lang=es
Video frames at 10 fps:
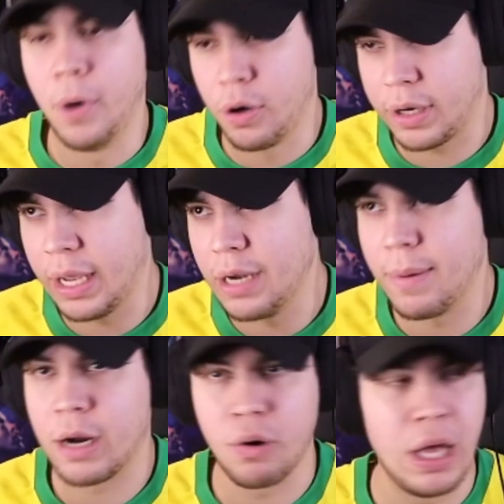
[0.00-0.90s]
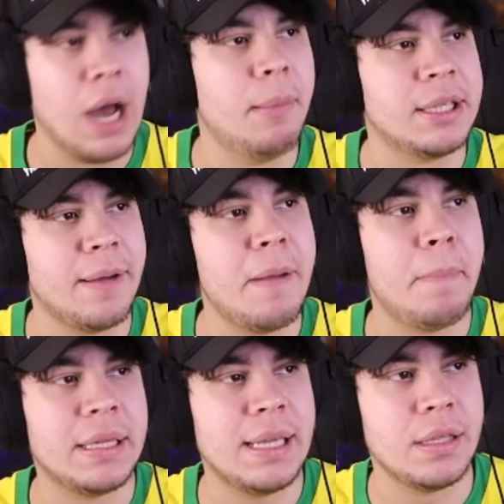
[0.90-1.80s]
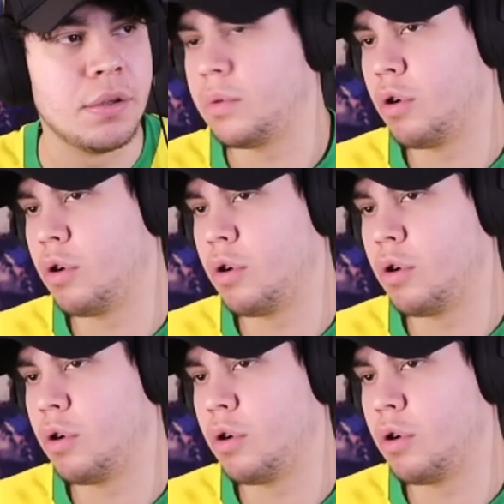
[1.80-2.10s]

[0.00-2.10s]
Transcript: porque el Vasco da Gama estaba empatando.